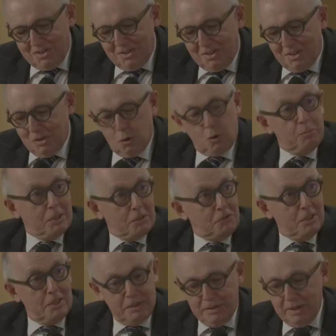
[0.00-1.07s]
à
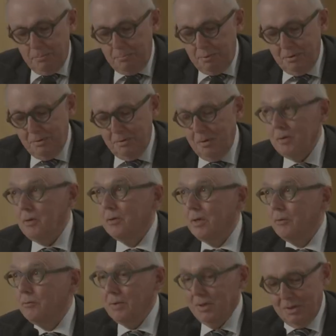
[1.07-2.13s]
remercier la euh,
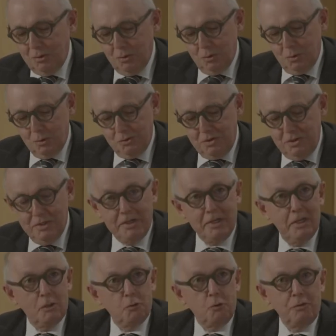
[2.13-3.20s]
d'avoir considéré
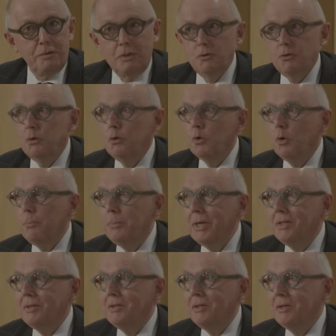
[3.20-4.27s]
l'Association
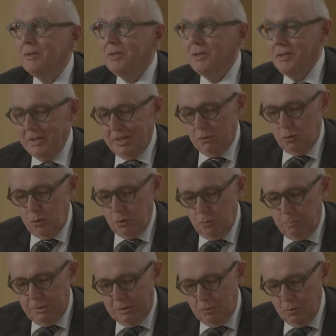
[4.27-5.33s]
européenne des directeurs
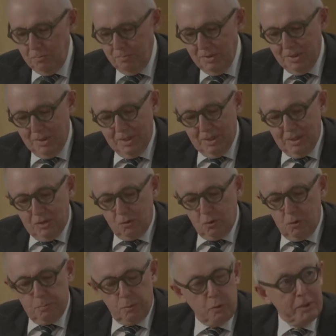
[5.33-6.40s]
d'hôpitaux dans
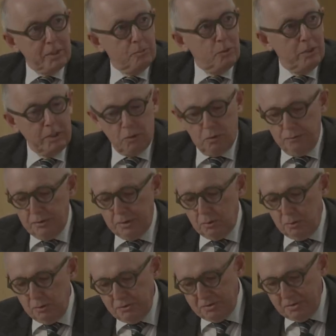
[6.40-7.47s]
le programme de la
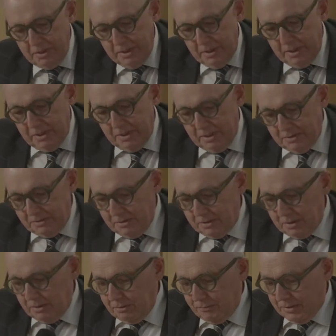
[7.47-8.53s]
conférence. C'est
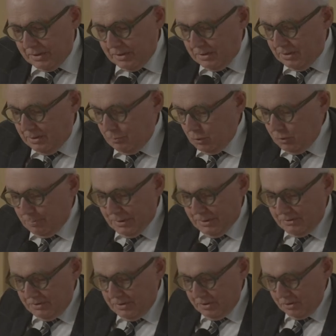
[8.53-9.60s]
avec un immense
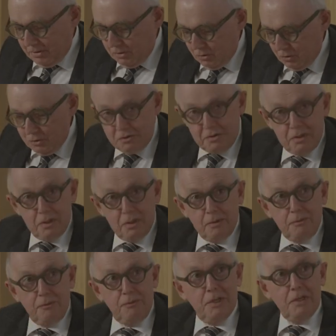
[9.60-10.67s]
plaisir que je tiens à
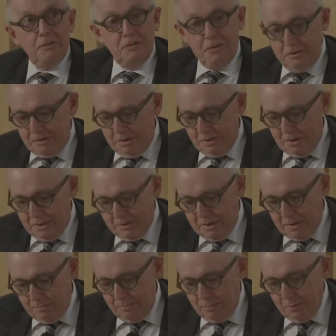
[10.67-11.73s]
féliciter
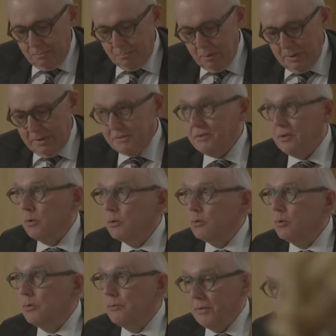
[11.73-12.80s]
la pour l'excellente
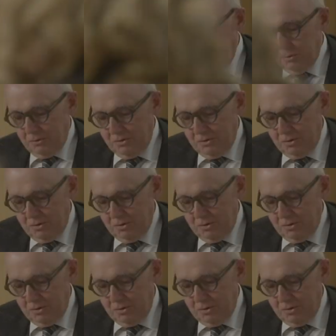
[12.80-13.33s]
conférence